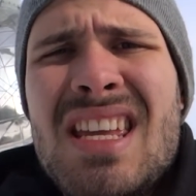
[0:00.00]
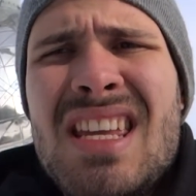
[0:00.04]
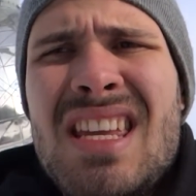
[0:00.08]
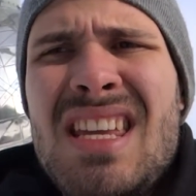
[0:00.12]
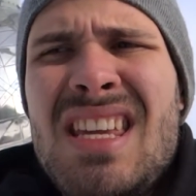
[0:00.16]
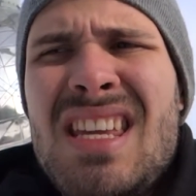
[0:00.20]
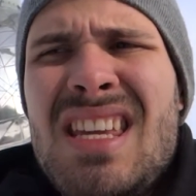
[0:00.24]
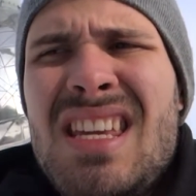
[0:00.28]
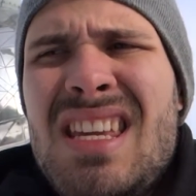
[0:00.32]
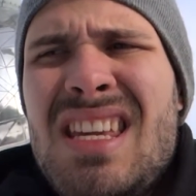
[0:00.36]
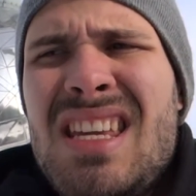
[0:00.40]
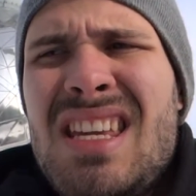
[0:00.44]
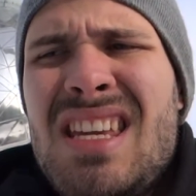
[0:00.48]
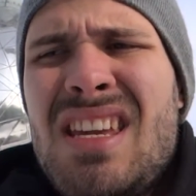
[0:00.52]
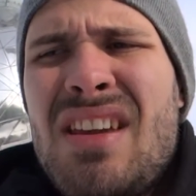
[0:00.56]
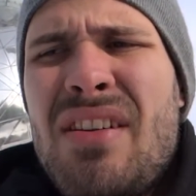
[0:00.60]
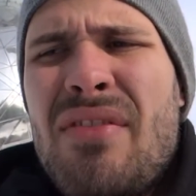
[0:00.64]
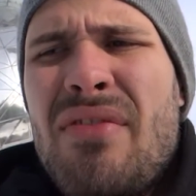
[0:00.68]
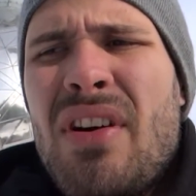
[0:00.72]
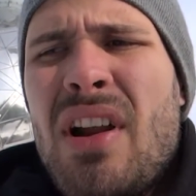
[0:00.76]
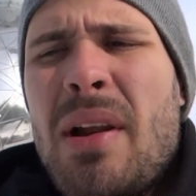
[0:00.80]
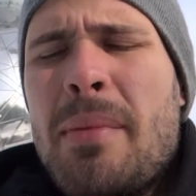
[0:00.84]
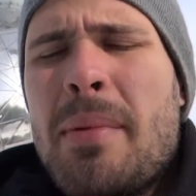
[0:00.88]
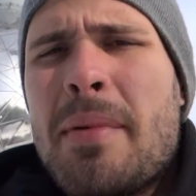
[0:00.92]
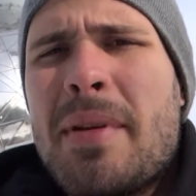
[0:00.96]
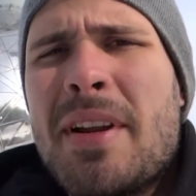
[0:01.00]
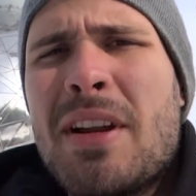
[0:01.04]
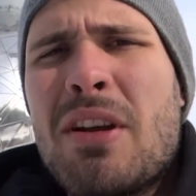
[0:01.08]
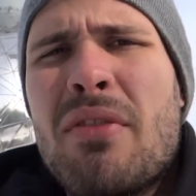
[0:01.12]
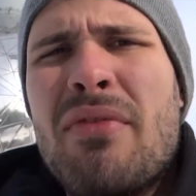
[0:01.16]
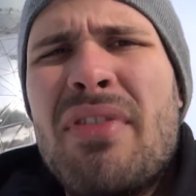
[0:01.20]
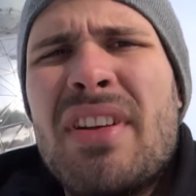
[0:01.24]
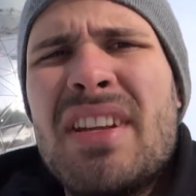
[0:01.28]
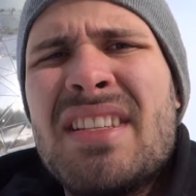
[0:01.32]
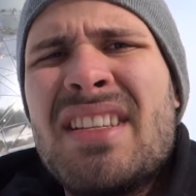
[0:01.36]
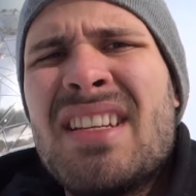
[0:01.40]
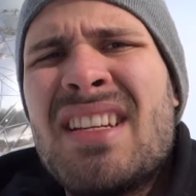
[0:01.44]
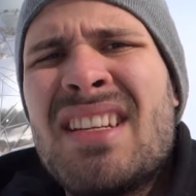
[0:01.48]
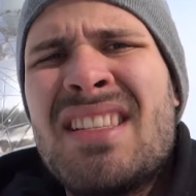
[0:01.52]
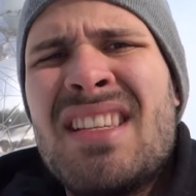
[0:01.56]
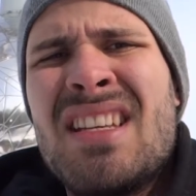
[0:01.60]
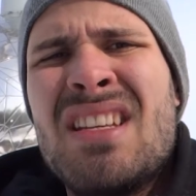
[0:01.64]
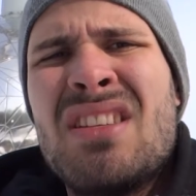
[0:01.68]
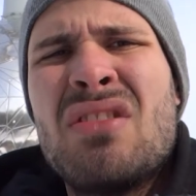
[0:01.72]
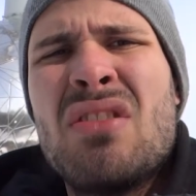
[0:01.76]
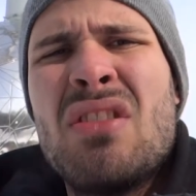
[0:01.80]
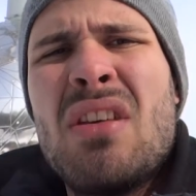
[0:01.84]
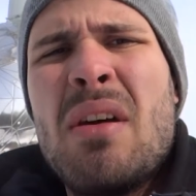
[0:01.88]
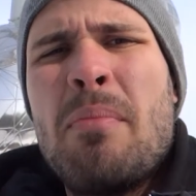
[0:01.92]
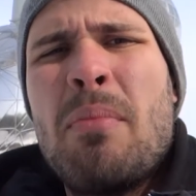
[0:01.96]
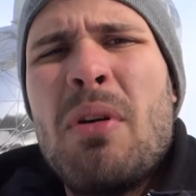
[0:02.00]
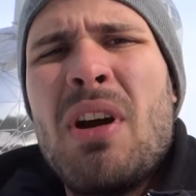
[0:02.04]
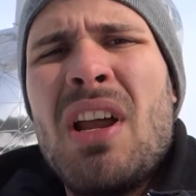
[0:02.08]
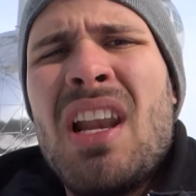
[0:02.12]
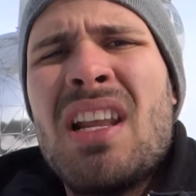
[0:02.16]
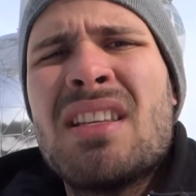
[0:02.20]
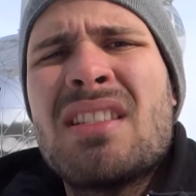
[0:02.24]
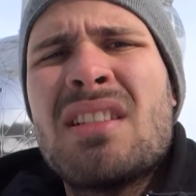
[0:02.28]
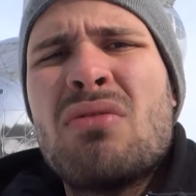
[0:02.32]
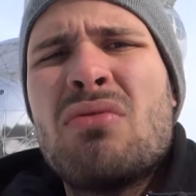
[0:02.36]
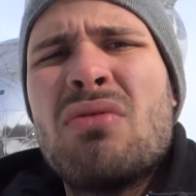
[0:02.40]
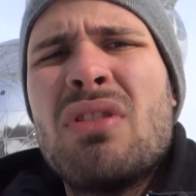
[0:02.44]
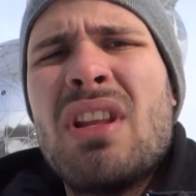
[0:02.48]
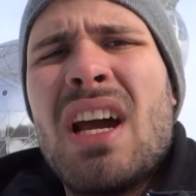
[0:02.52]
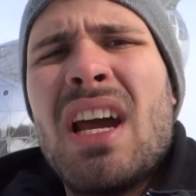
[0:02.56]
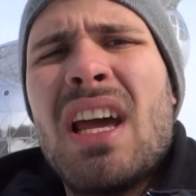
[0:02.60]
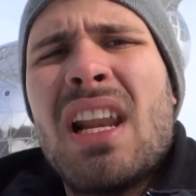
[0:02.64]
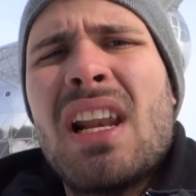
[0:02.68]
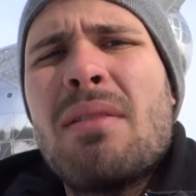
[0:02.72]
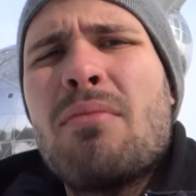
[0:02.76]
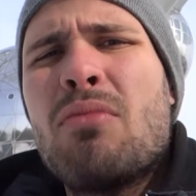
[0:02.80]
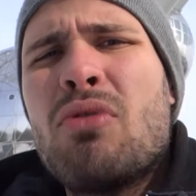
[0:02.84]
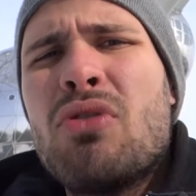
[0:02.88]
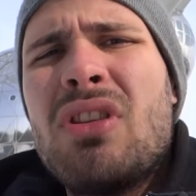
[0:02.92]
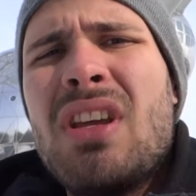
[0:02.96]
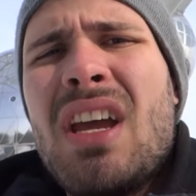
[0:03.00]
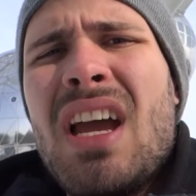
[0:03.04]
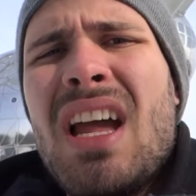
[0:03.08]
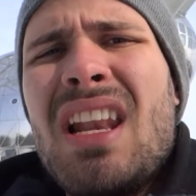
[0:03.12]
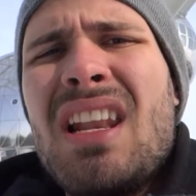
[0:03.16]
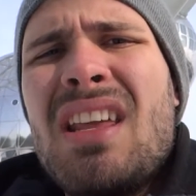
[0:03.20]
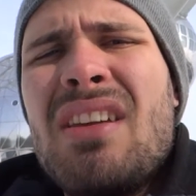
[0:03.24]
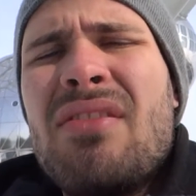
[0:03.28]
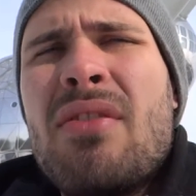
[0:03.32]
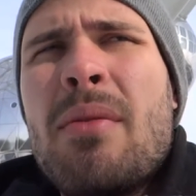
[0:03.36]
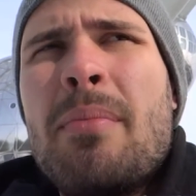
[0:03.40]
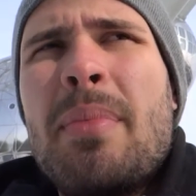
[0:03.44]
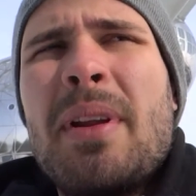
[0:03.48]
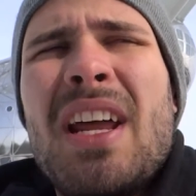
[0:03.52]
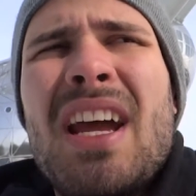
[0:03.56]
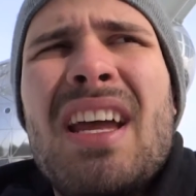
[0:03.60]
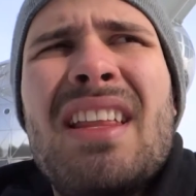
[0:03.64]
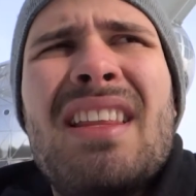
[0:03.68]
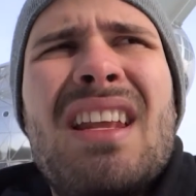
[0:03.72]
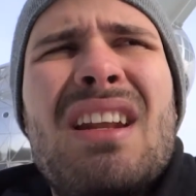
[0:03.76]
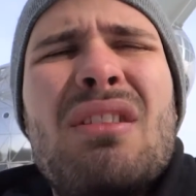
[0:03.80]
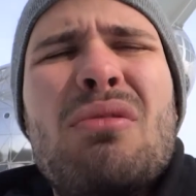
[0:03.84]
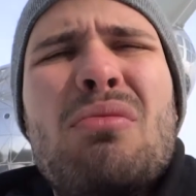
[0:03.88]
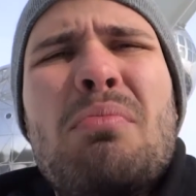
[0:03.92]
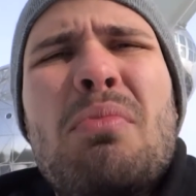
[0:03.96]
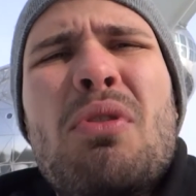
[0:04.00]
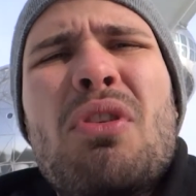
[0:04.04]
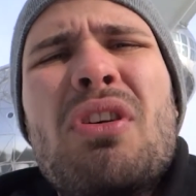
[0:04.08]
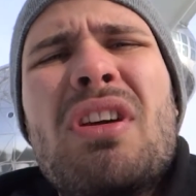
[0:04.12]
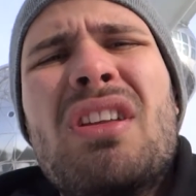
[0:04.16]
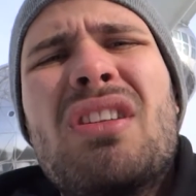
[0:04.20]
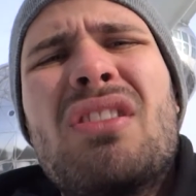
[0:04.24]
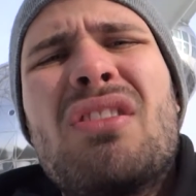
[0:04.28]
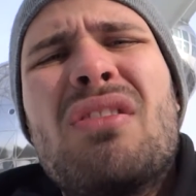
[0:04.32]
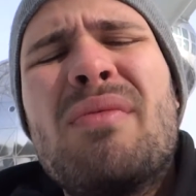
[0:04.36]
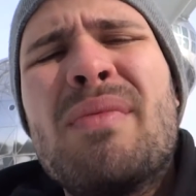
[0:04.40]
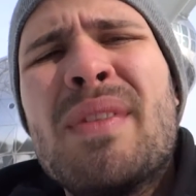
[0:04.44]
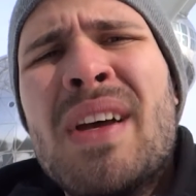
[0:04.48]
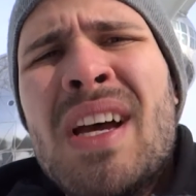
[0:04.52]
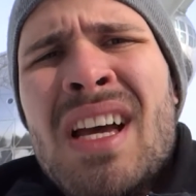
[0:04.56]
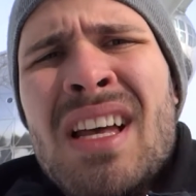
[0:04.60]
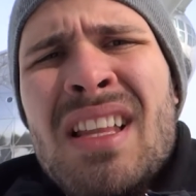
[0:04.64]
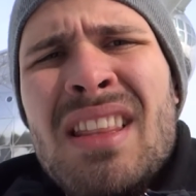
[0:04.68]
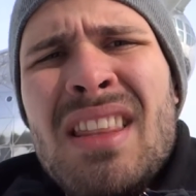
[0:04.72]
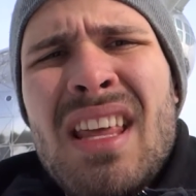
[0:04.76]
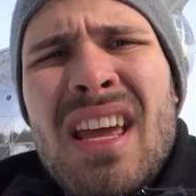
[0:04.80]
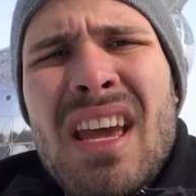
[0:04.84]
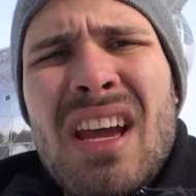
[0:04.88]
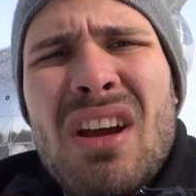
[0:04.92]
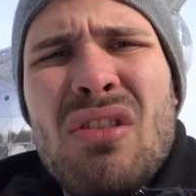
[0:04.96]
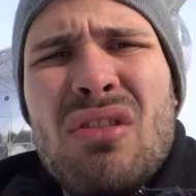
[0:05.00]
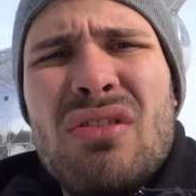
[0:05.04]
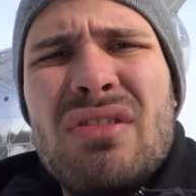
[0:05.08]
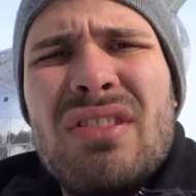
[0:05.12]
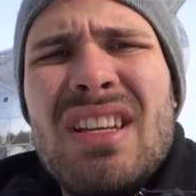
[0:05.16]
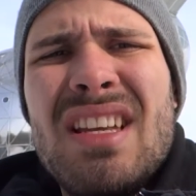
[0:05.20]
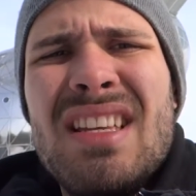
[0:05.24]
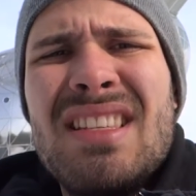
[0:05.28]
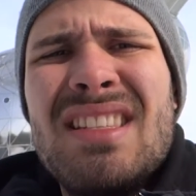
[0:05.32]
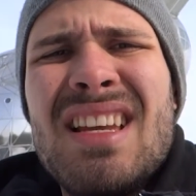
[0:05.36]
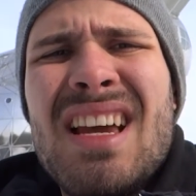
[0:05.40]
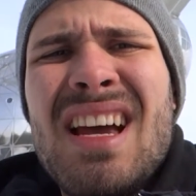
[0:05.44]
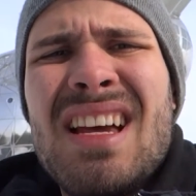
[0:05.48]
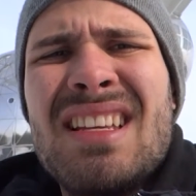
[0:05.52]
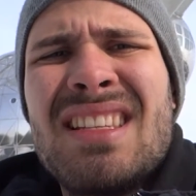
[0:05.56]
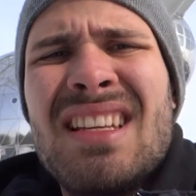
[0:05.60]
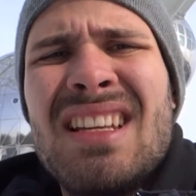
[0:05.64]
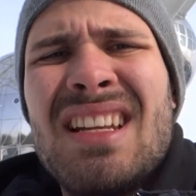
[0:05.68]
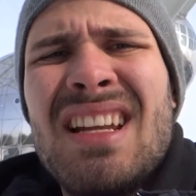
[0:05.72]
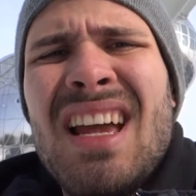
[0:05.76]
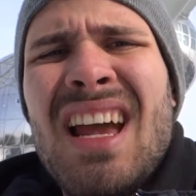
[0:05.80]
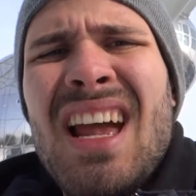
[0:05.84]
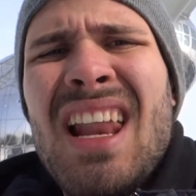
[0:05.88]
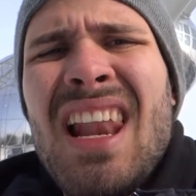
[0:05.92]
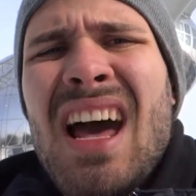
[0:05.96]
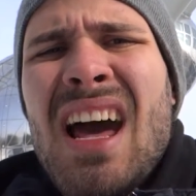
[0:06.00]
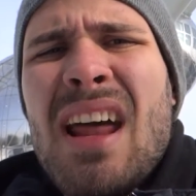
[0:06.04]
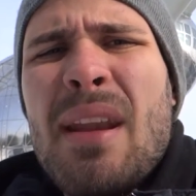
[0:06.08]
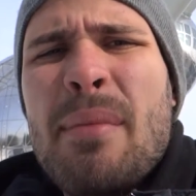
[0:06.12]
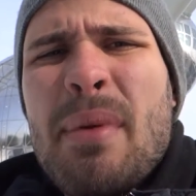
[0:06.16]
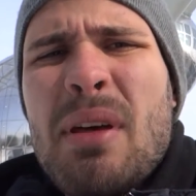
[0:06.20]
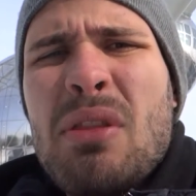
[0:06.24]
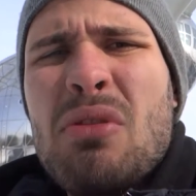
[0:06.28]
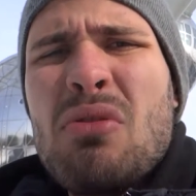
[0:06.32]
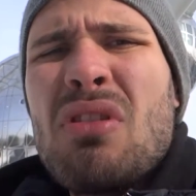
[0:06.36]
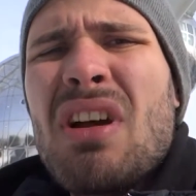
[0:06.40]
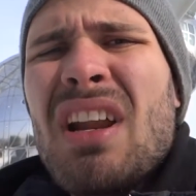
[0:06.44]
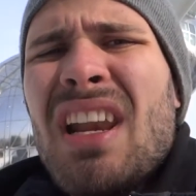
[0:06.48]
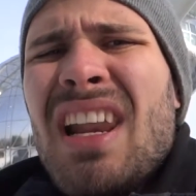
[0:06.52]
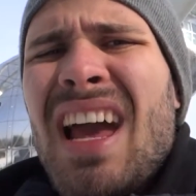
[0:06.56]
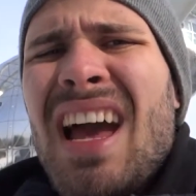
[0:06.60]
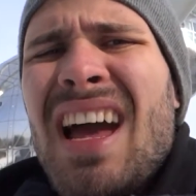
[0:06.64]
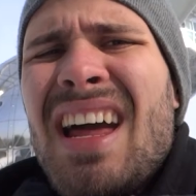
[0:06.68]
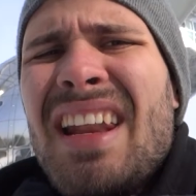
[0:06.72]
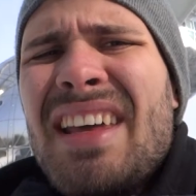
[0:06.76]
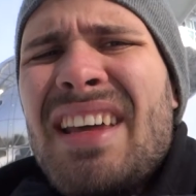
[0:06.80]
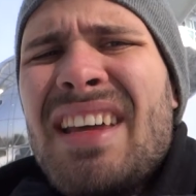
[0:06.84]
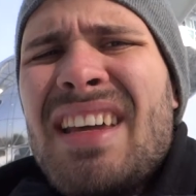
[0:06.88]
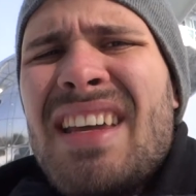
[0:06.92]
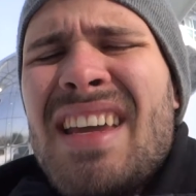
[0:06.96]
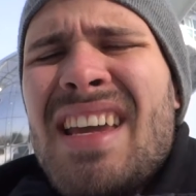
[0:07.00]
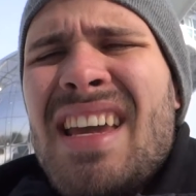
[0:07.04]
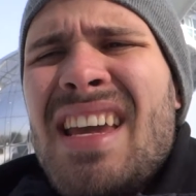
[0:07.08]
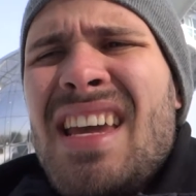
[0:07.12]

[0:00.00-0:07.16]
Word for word: y fue la primera conferencia que se hizo después de la Segunda Guerra Mundial y fue para generar un poquito de conciencia acerca de las armas nucleares